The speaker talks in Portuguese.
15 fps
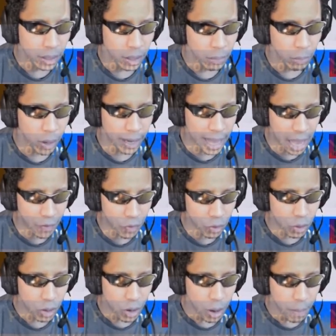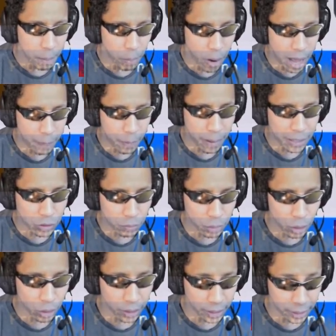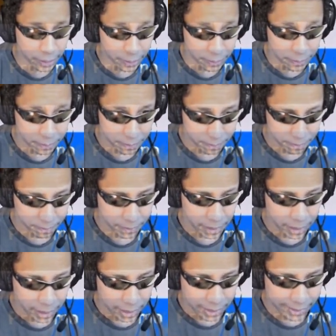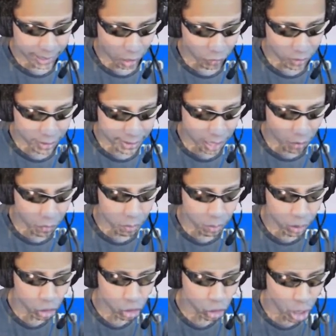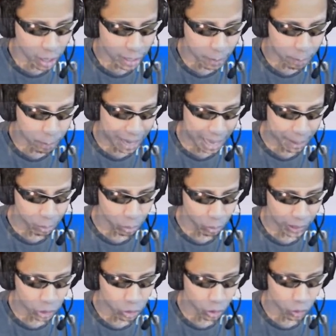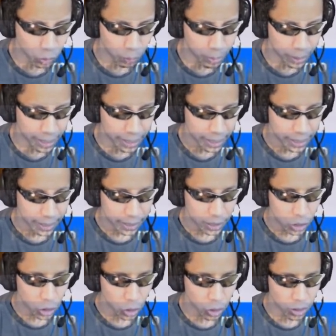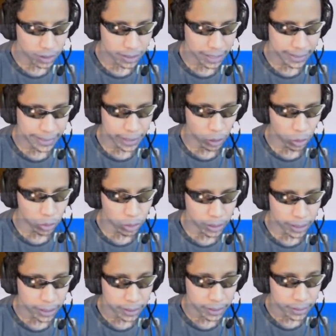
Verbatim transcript: Bora lá, viu? Bora pra mais um bug. Salve, salve, Muriçoca, Pablo, Antônio B, José Nilton, né?